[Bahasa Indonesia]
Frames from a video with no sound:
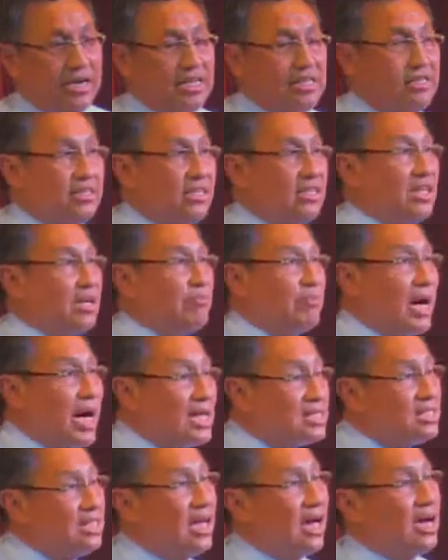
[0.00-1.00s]
istrinya,
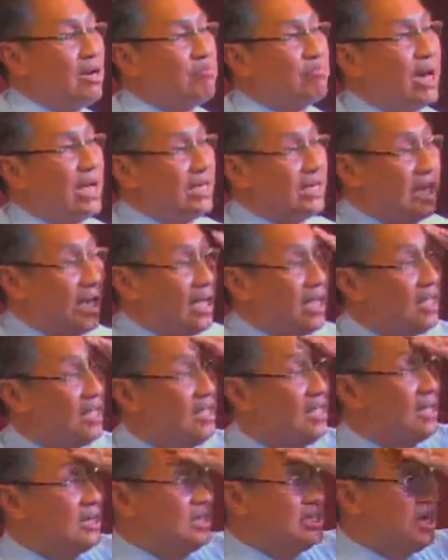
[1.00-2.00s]
mengasihi akan Maria,
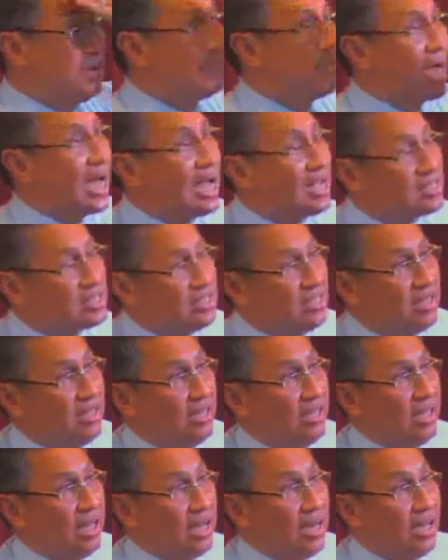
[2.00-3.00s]
dia
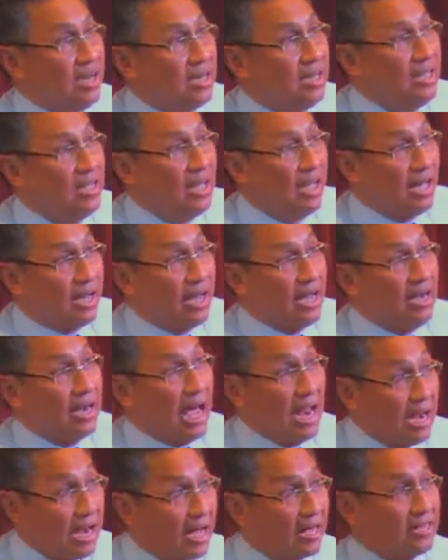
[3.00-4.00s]
mengasihi akan akan
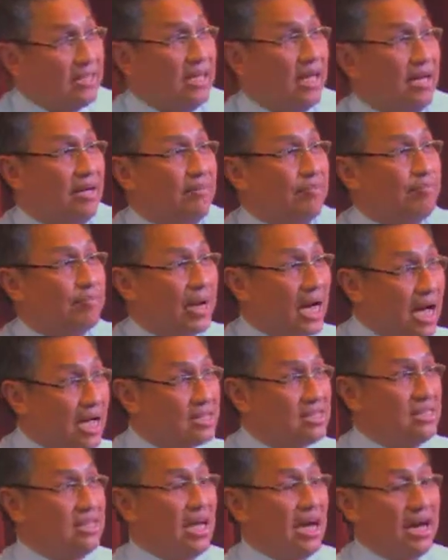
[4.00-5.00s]
anaknya,
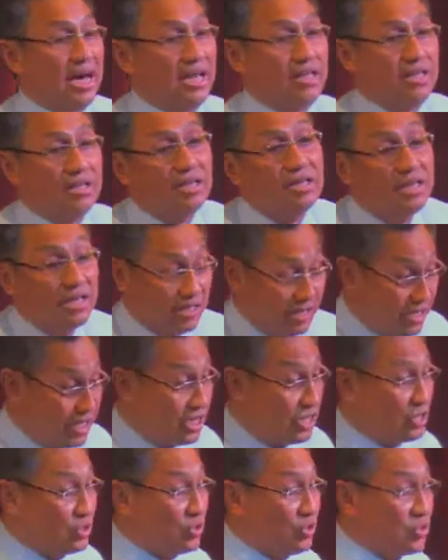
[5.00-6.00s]
mengasihi akan
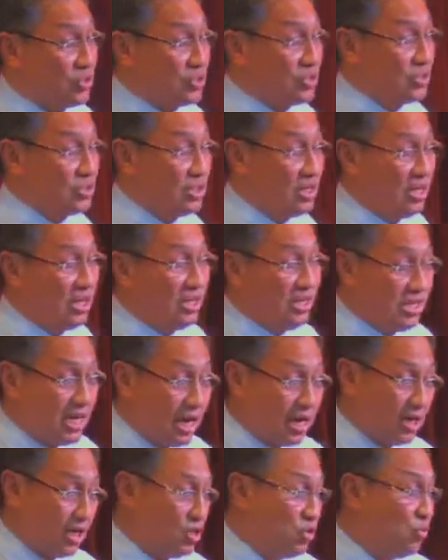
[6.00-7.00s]
Yesus.
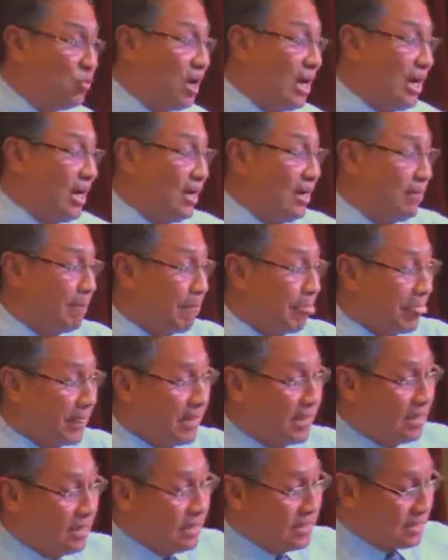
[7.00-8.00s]
Yang kedua,
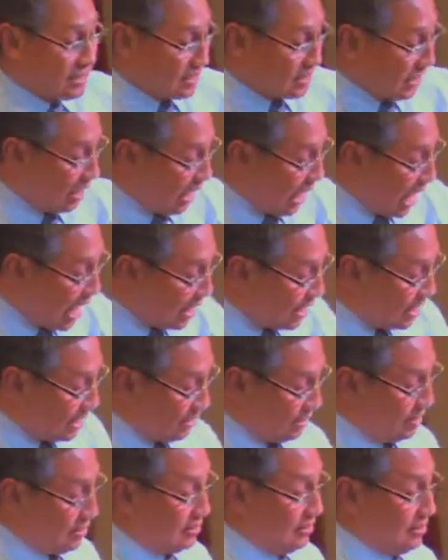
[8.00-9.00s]

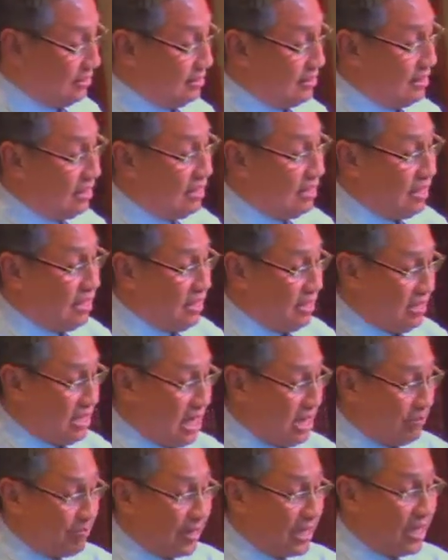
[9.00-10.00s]
selain
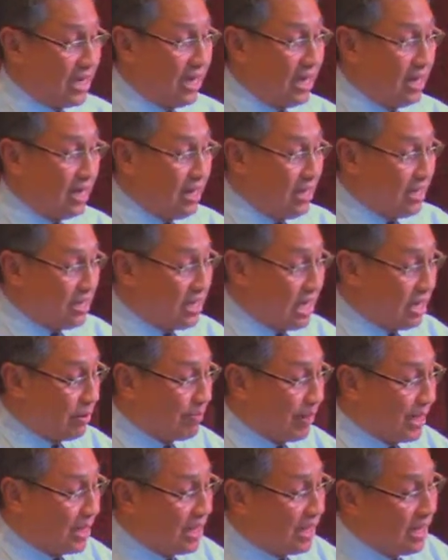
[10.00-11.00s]
daripada
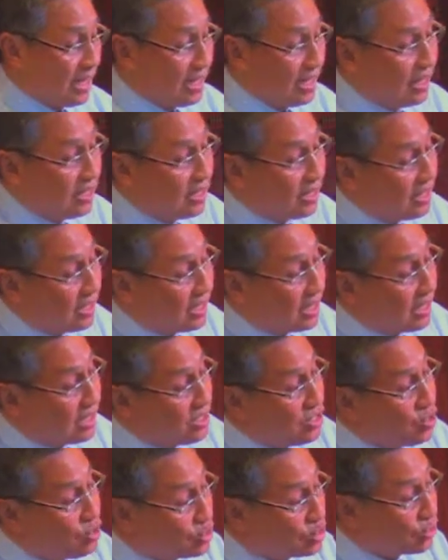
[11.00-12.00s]
daripada uh,
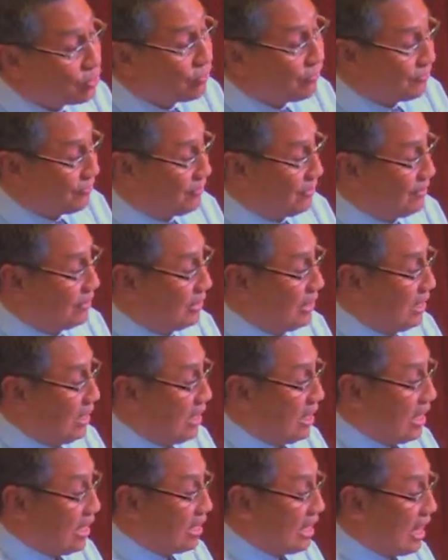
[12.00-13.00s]
Yusuf
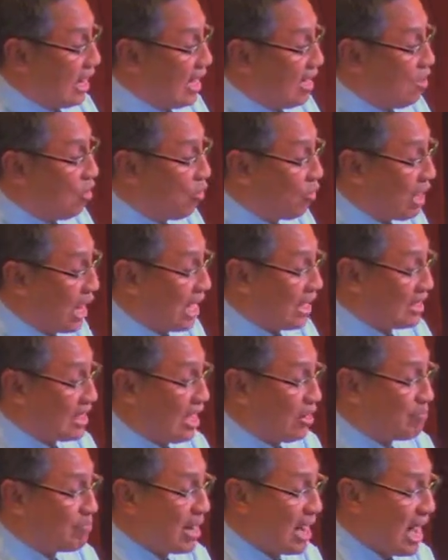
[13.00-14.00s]
adalah orang
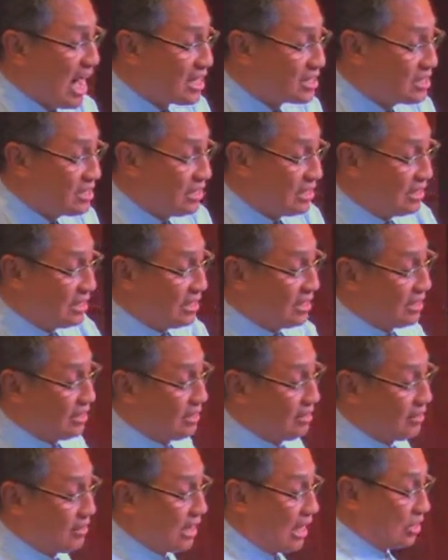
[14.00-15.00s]
yang mengasihi
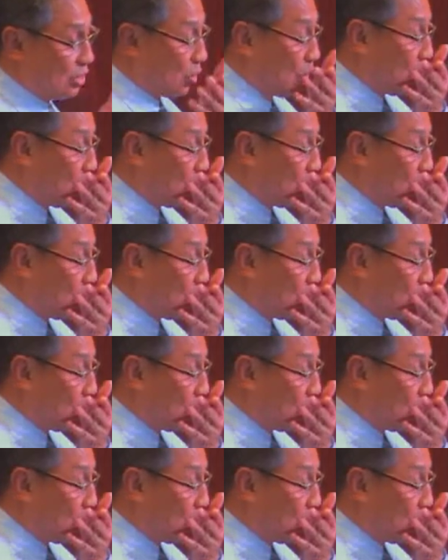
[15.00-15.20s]
atau